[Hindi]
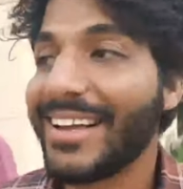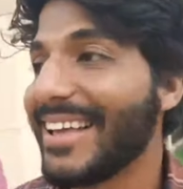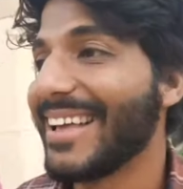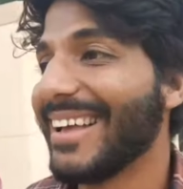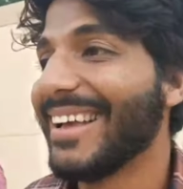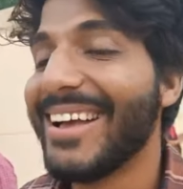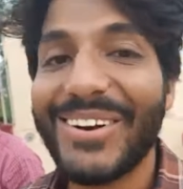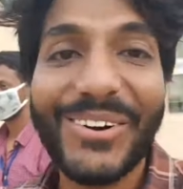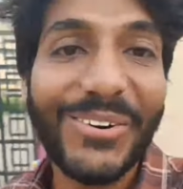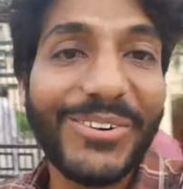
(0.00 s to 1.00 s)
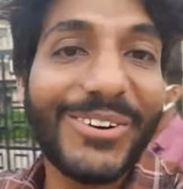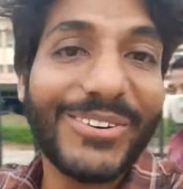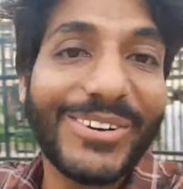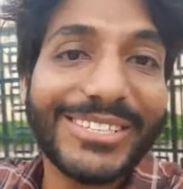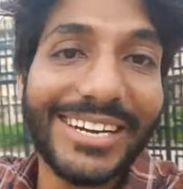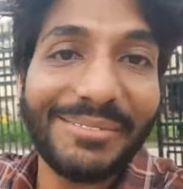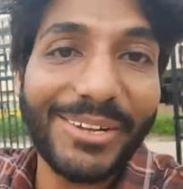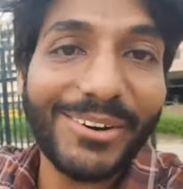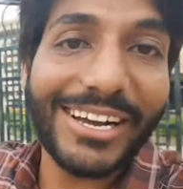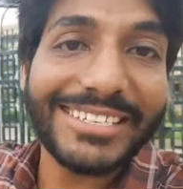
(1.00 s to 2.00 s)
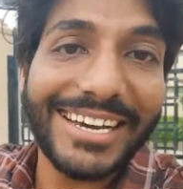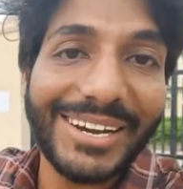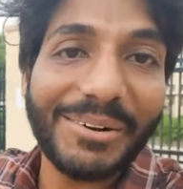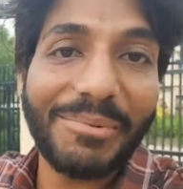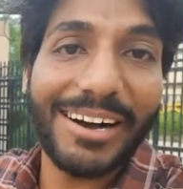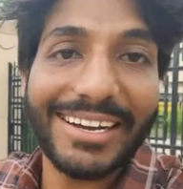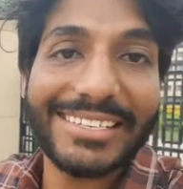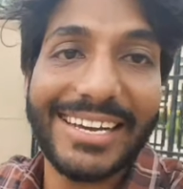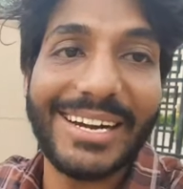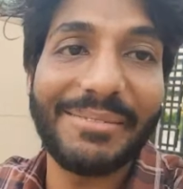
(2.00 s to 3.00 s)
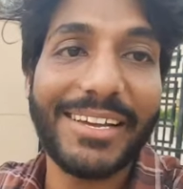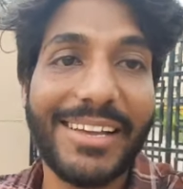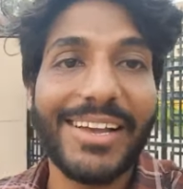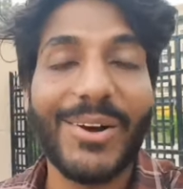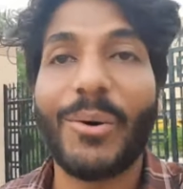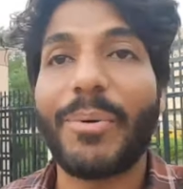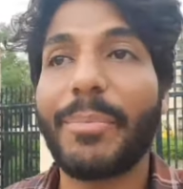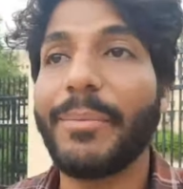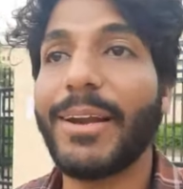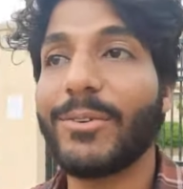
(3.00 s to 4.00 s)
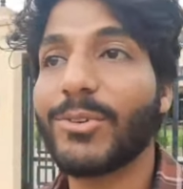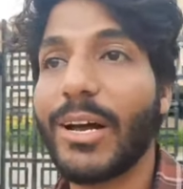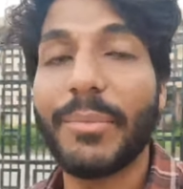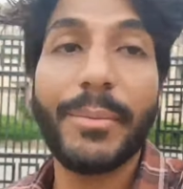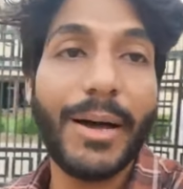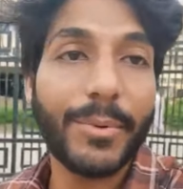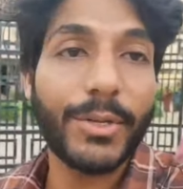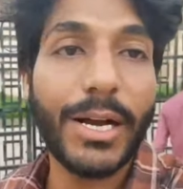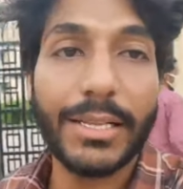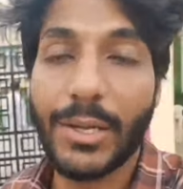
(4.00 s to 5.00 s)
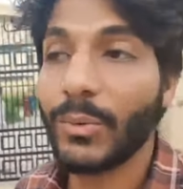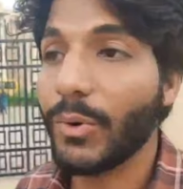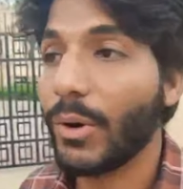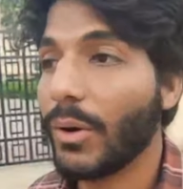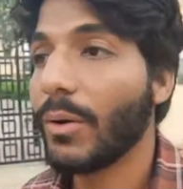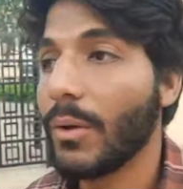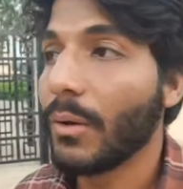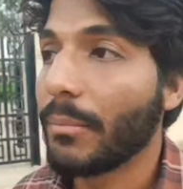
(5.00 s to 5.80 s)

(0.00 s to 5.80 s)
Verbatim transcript: और वो उन, उनको शर्म दो कैसे आ रही वो भाग गए साइड में और पेपर मेरा हो चुका अभी मैं आपको दिखाता हूँ वो